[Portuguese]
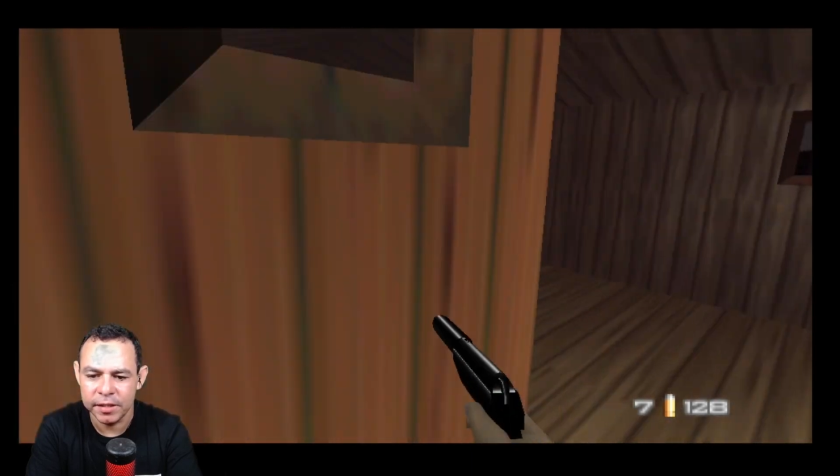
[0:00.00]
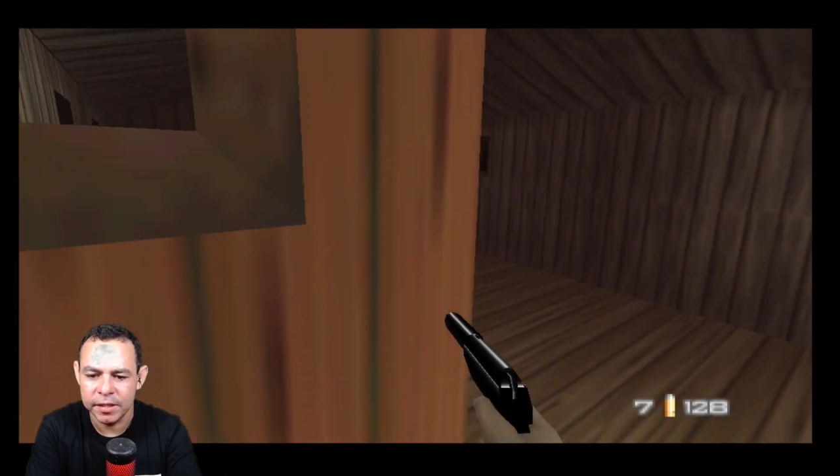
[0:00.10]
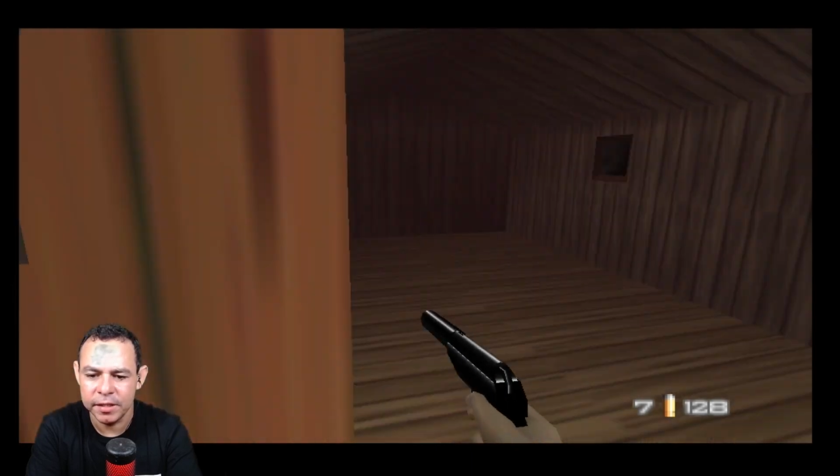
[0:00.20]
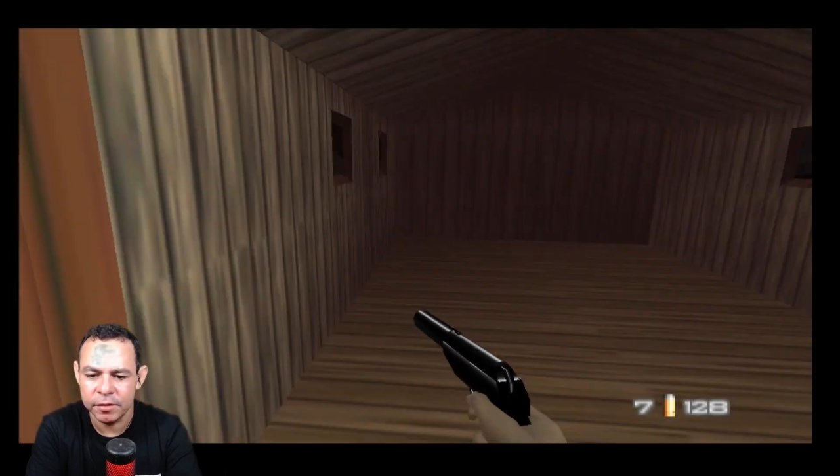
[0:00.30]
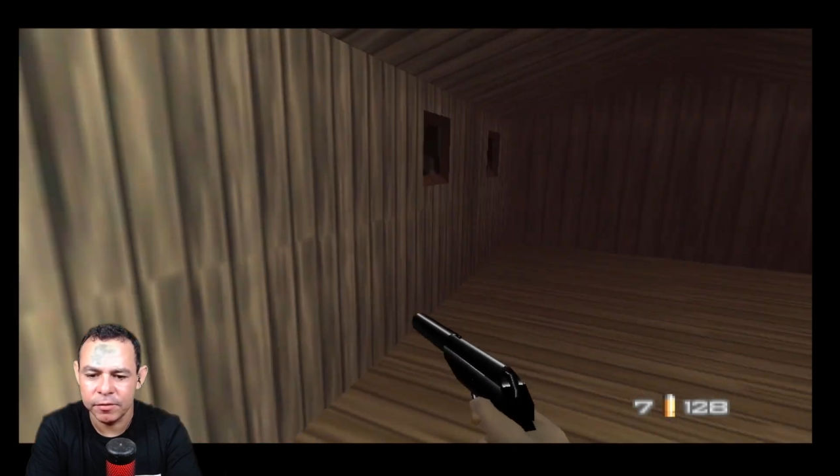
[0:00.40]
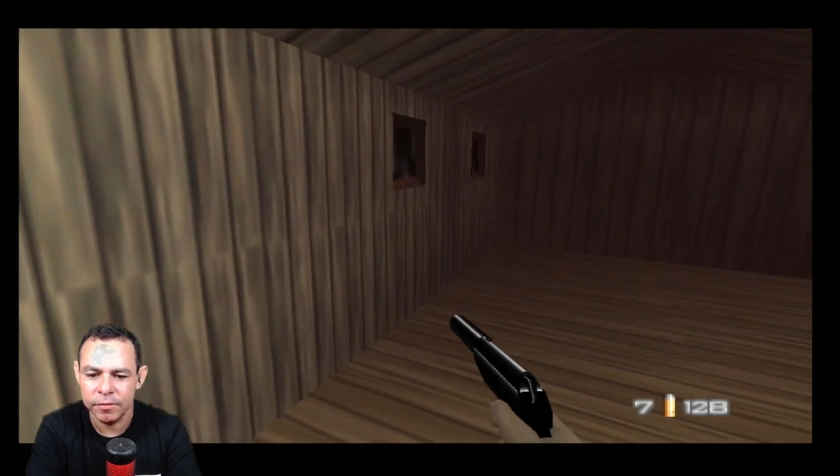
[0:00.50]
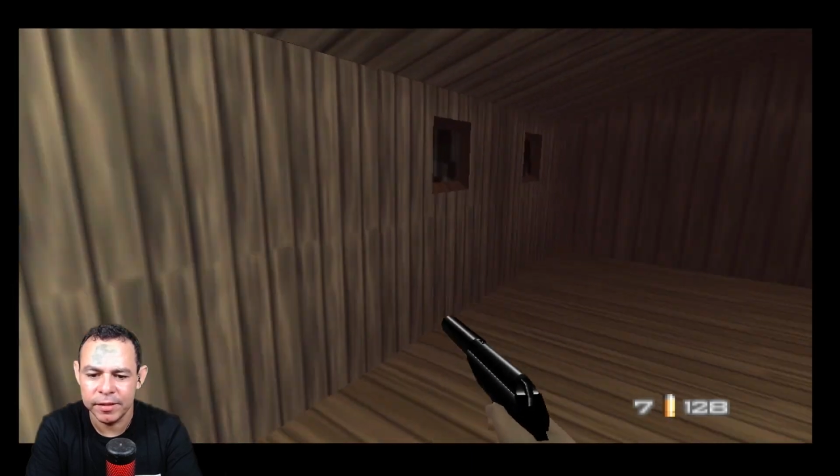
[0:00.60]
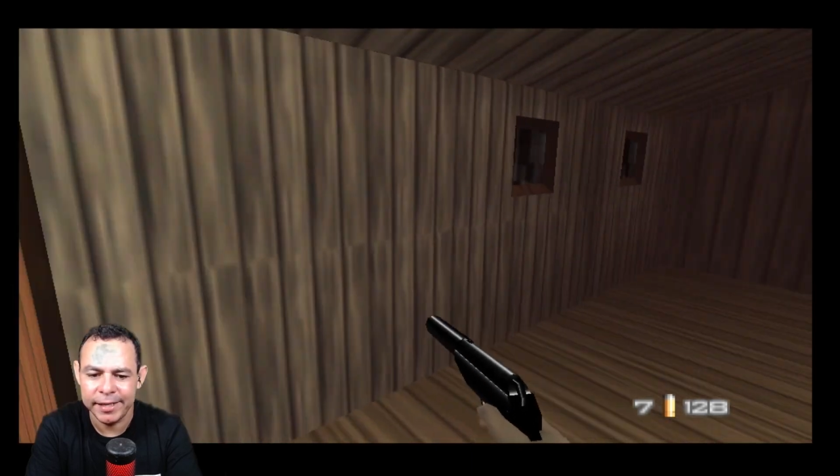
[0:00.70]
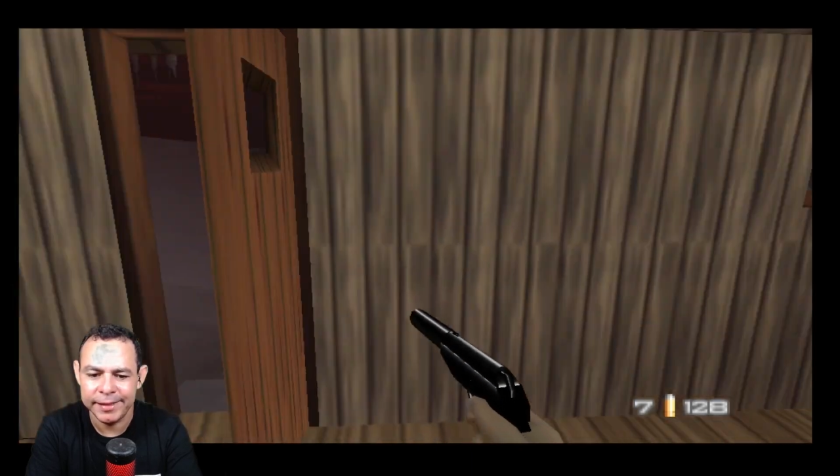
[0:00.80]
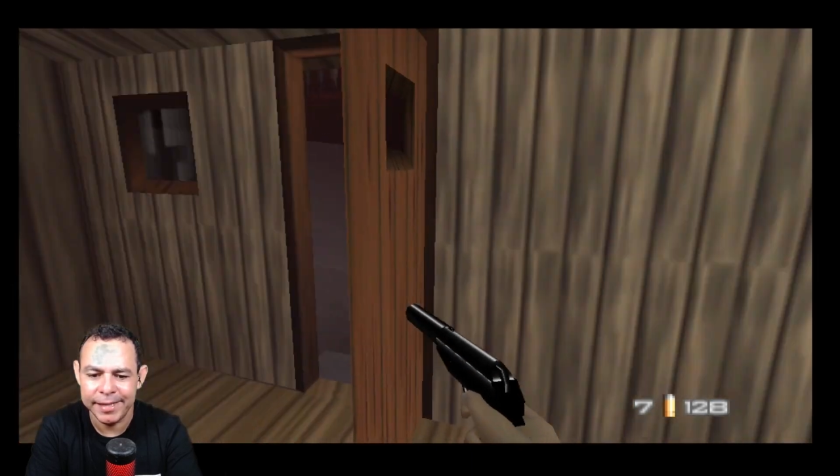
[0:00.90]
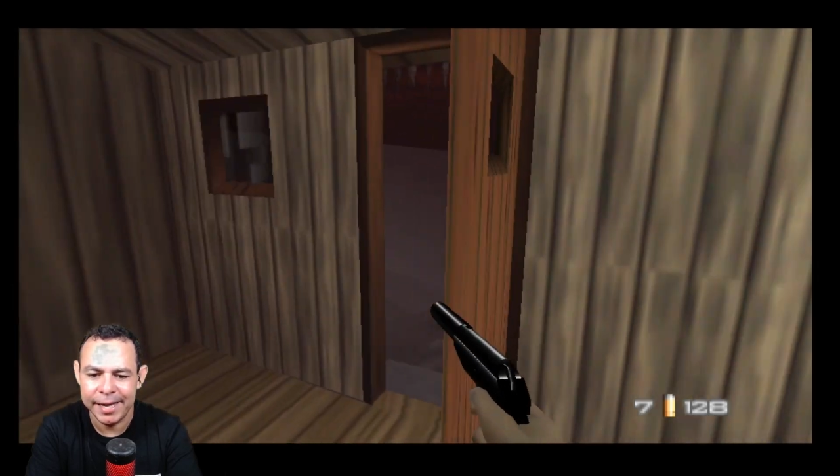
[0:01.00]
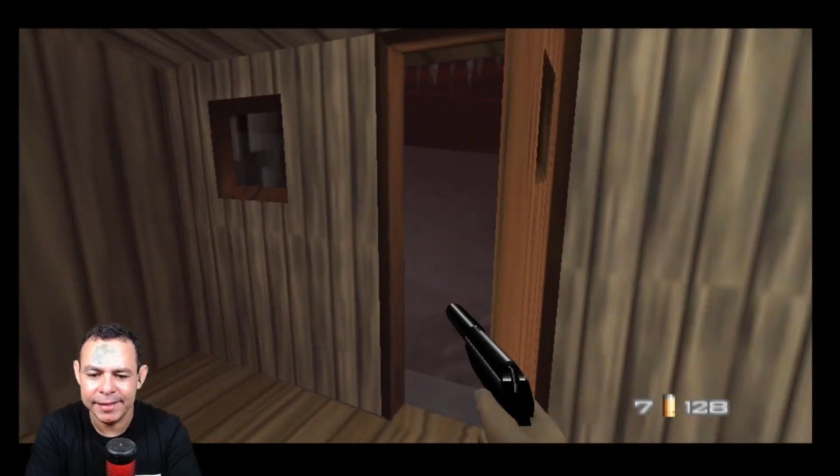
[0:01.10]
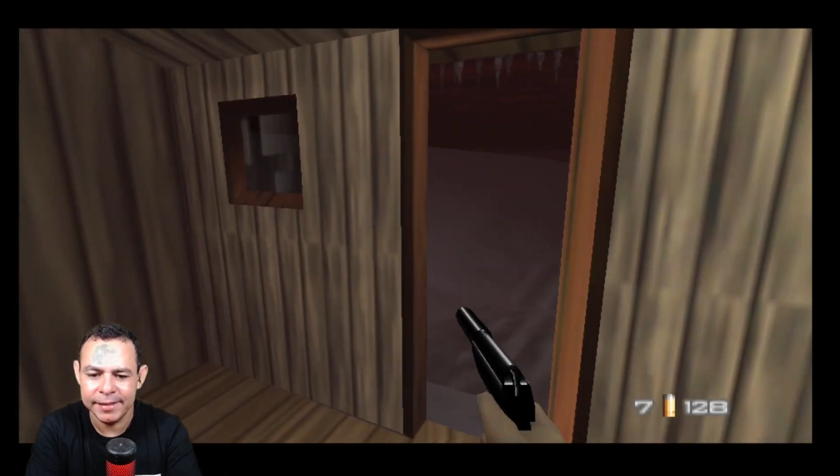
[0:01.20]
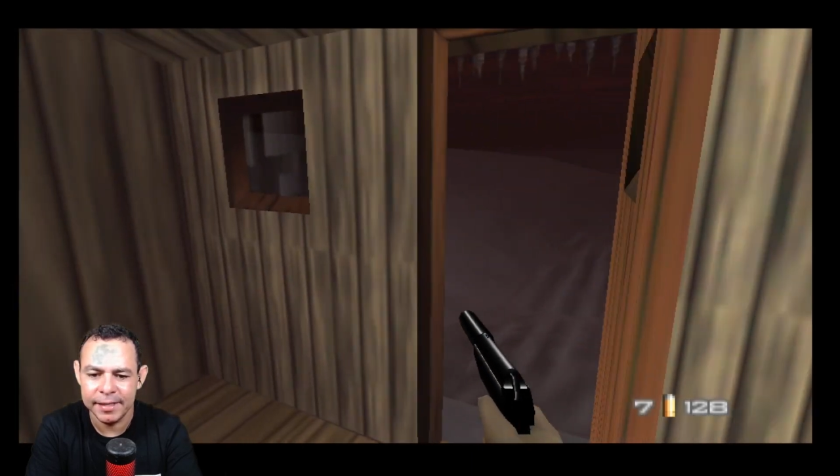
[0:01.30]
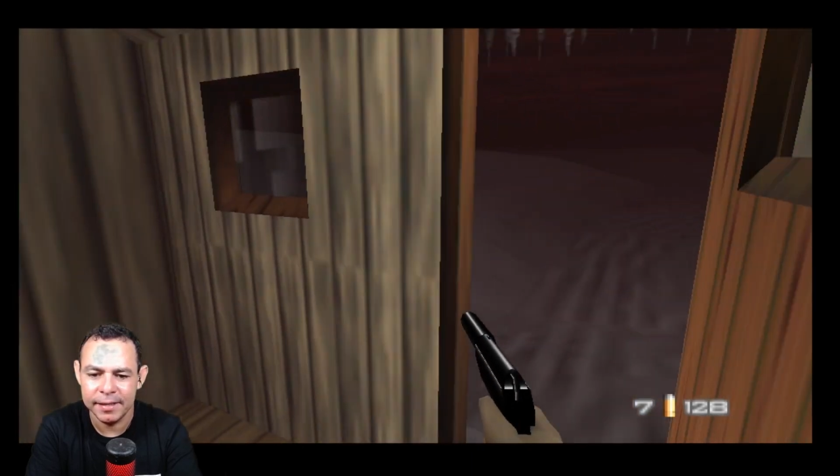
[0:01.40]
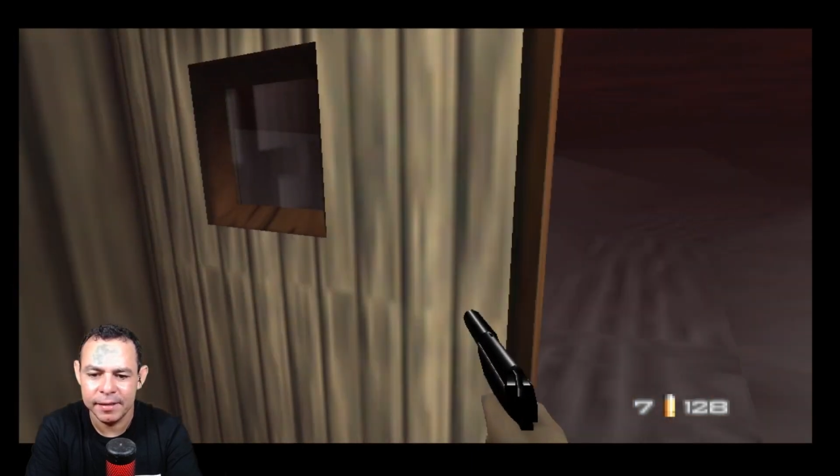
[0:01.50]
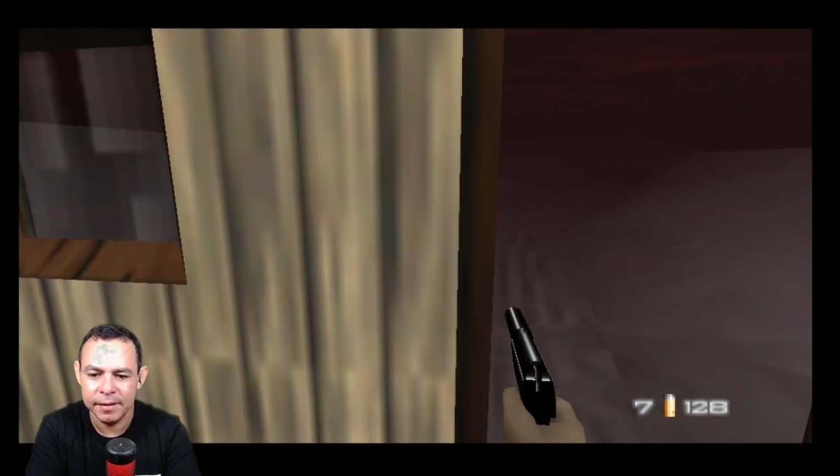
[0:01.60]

dentro. Tem nada.